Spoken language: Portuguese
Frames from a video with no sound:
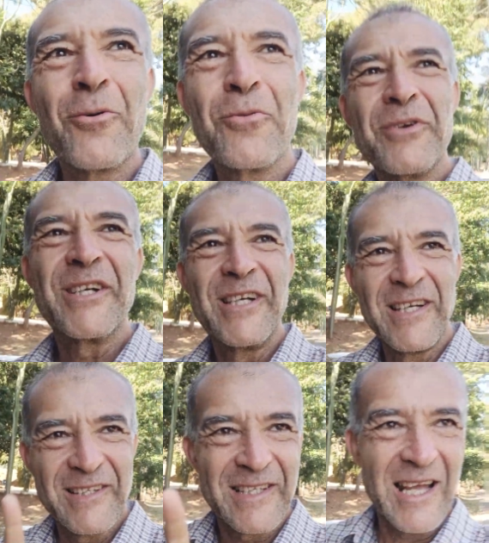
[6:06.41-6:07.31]
ou com
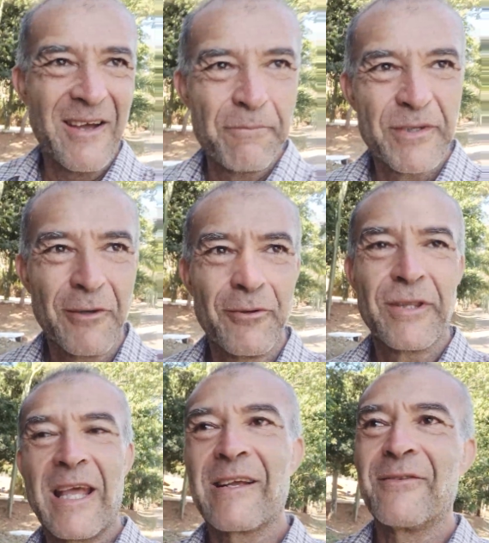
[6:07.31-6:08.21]
X, tá?
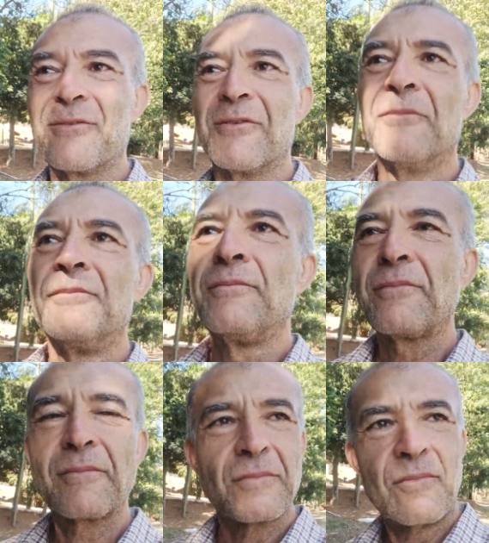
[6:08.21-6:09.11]
Pseudotécnicos.
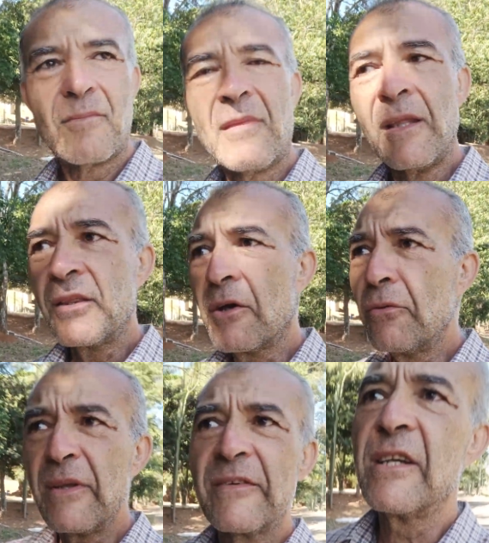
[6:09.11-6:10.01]
Então
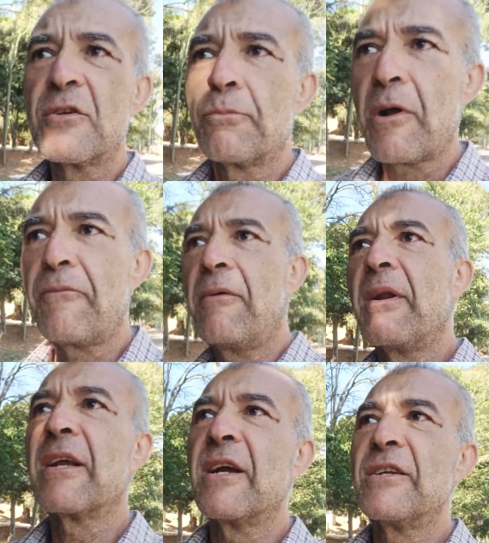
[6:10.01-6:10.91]
não existe, o próprio
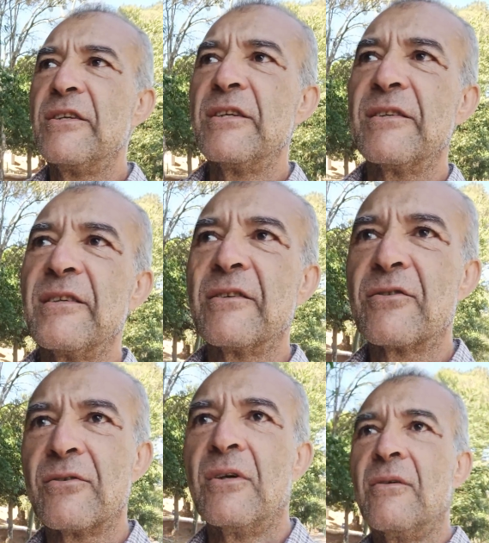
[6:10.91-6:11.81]
fabricante diz
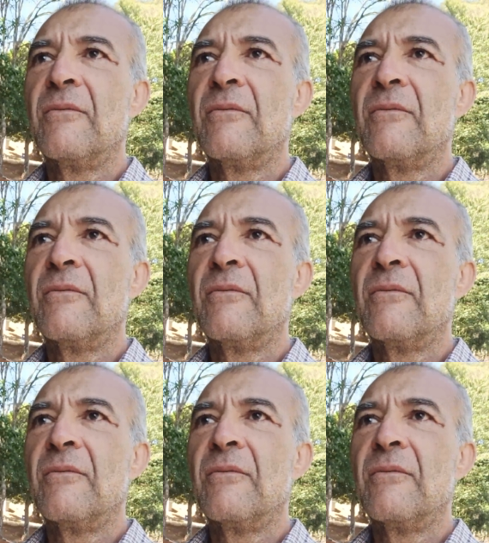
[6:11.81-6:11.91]
isso.